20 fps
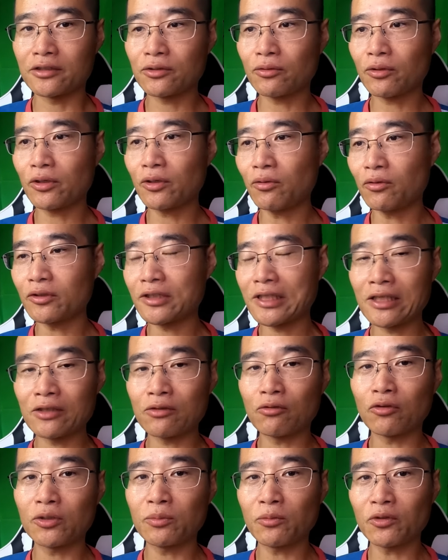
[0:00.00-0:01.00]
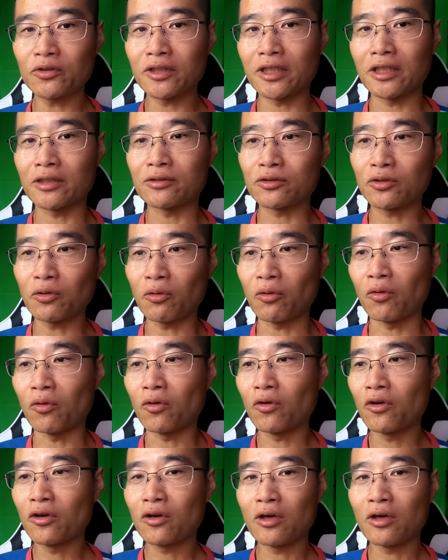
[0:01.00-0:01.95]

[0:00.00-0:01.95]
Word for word: それを銀行に持っていくと、